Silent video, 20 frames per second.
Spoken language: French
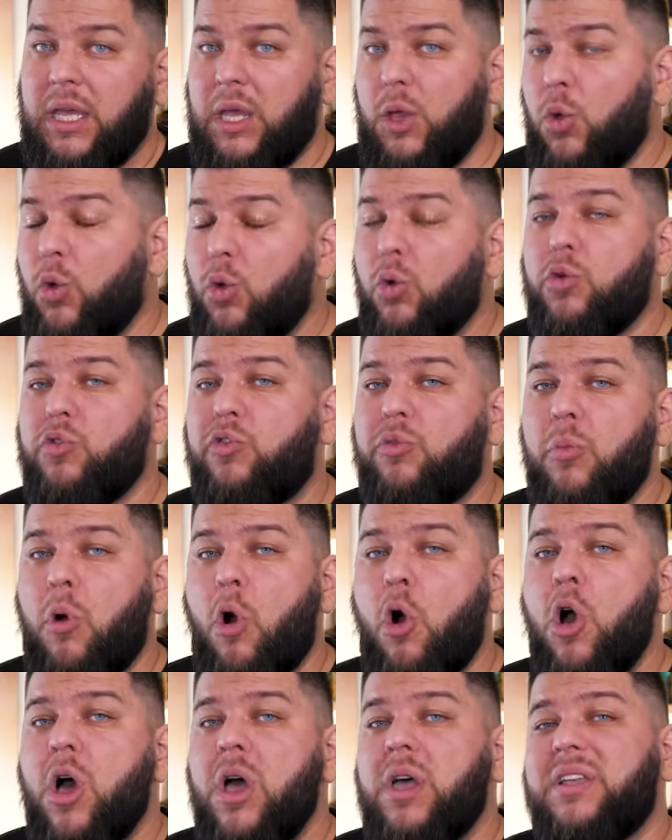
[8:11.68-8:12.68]
Et
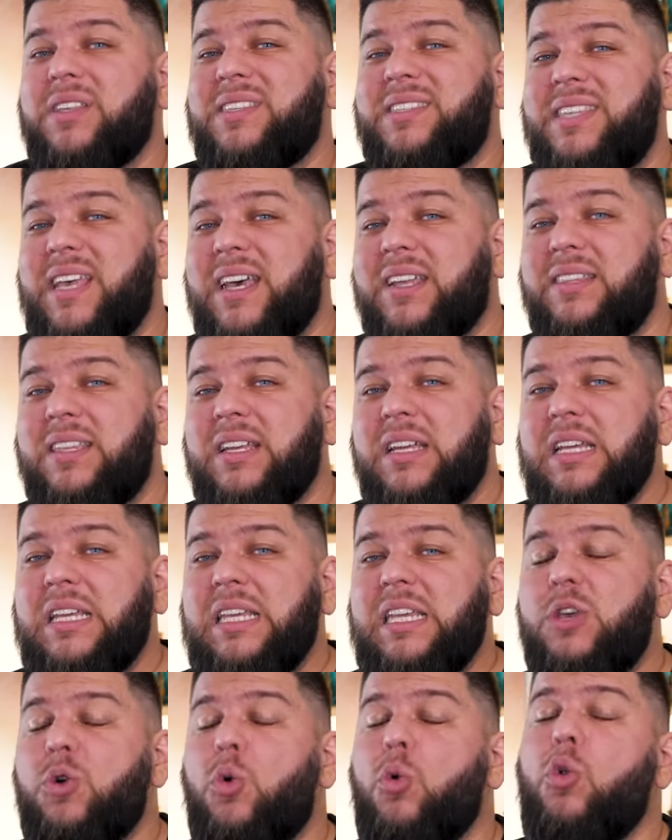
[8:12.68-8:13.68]
heureusement,
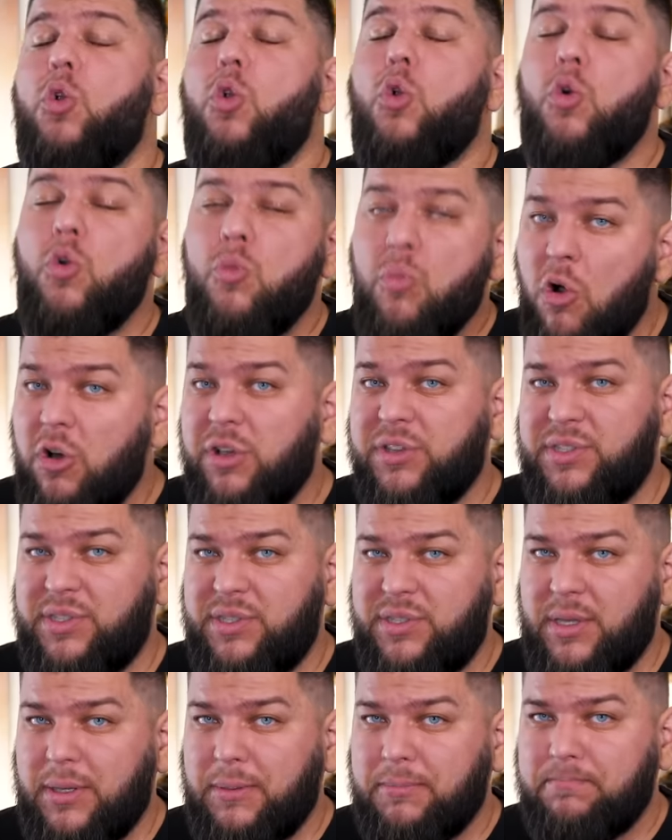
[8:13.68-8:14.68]
certains y ont longuement
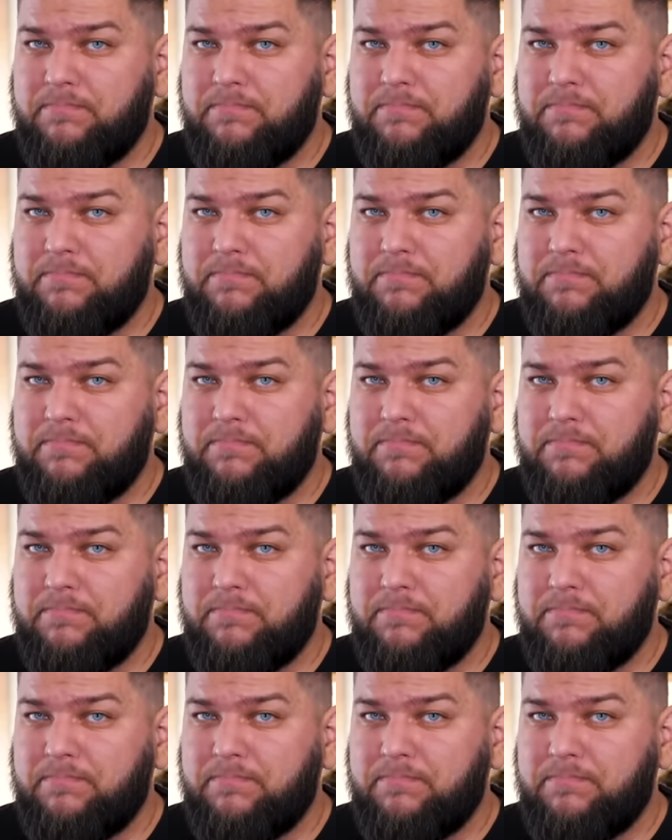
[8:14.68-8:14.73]
résisté.